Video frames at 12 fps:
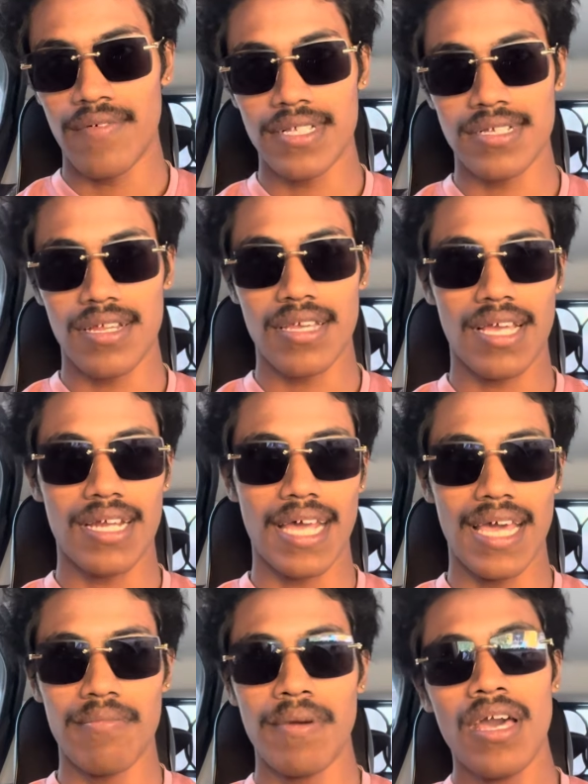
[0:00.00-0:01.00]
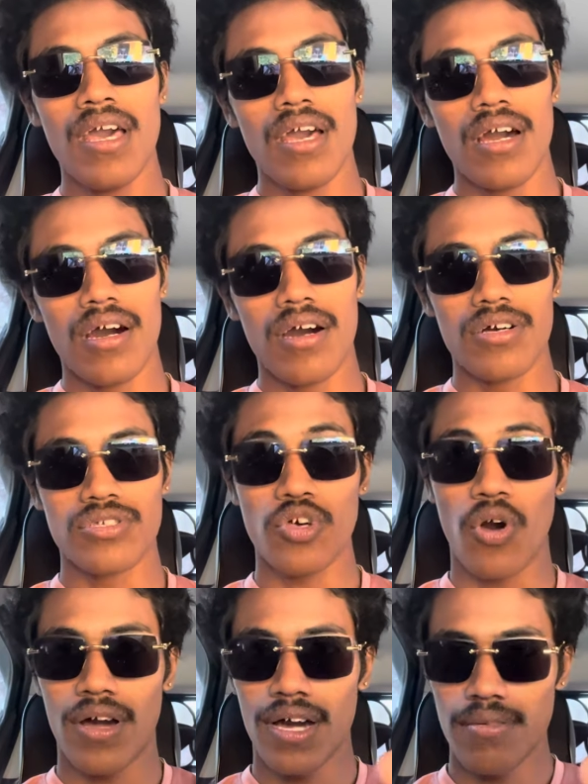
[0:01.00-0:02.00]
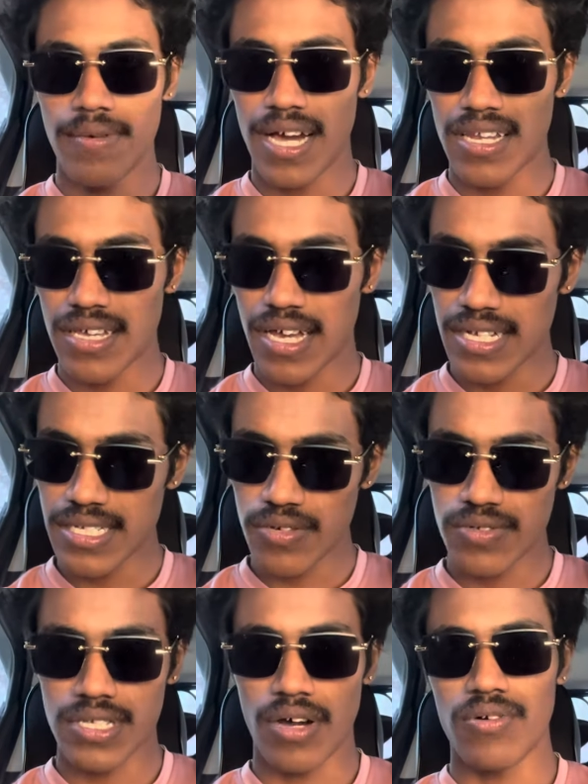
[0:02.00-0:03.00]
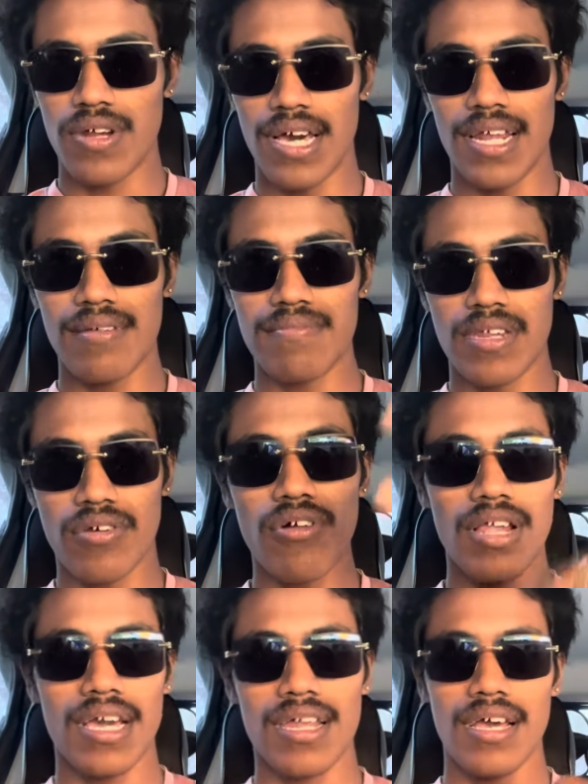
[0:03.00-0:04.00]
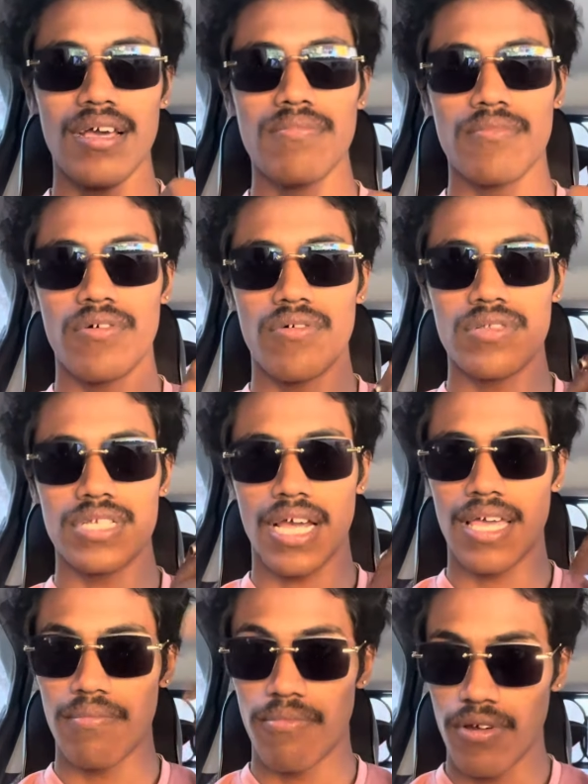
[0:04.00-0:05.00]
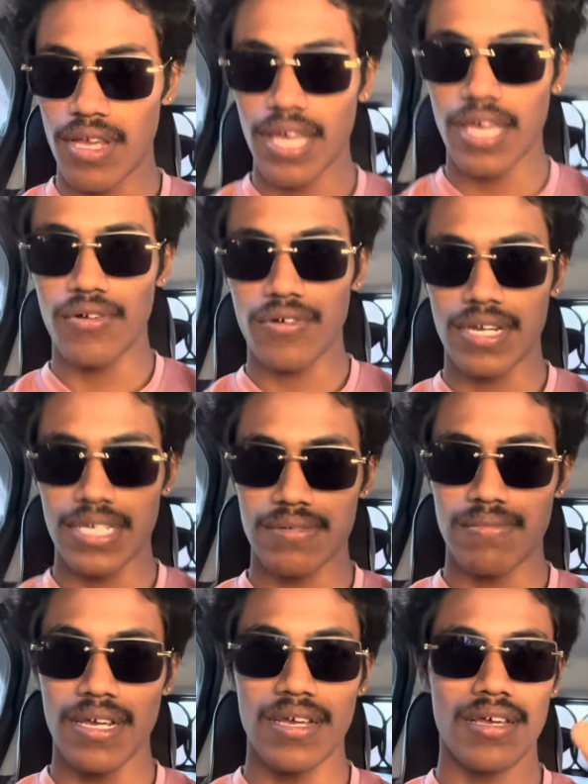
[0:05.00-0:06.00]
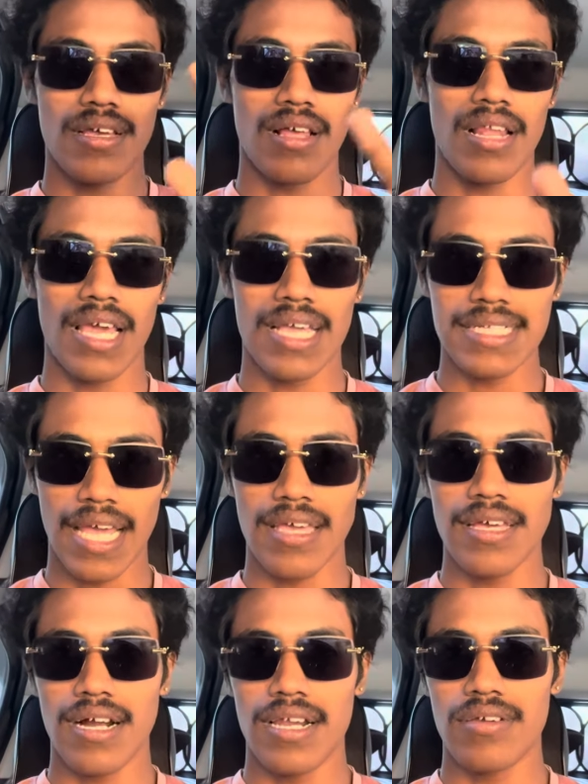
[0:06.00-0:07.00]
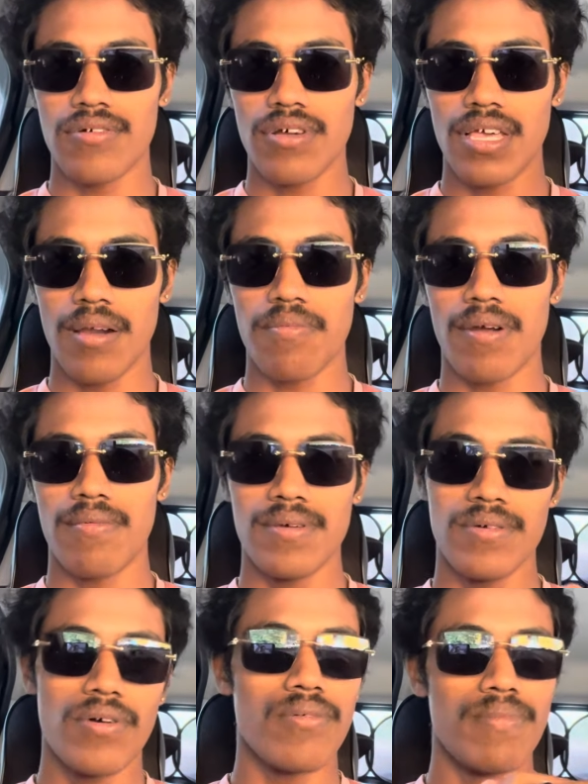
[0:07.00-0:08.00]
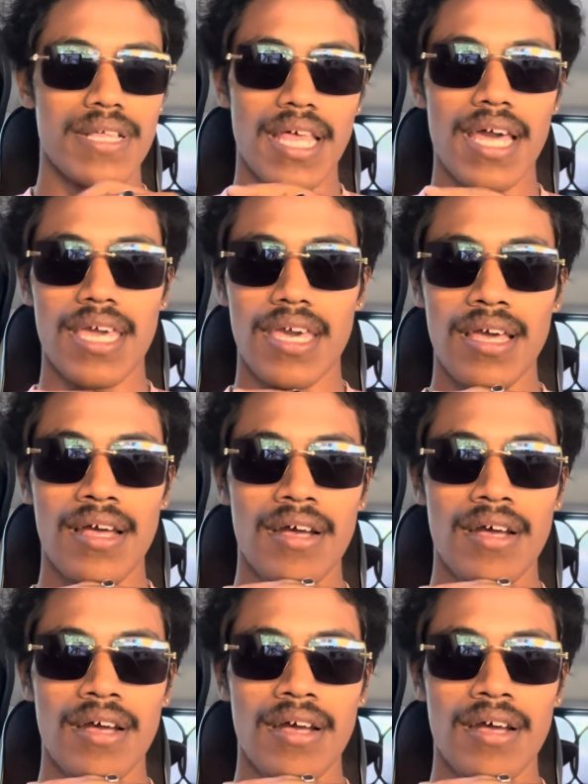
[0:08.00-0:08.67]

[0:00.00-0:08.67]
बजाने के टाइम सॉकर में हल्का सा कुछ साउंड आ रहा है मेरे को लग रहा है वो जाके बोलेंगे रोड टेस्ट में लेके जाएंगे गाड़ी को क्या प्रॉब्लम है वो बताएंगे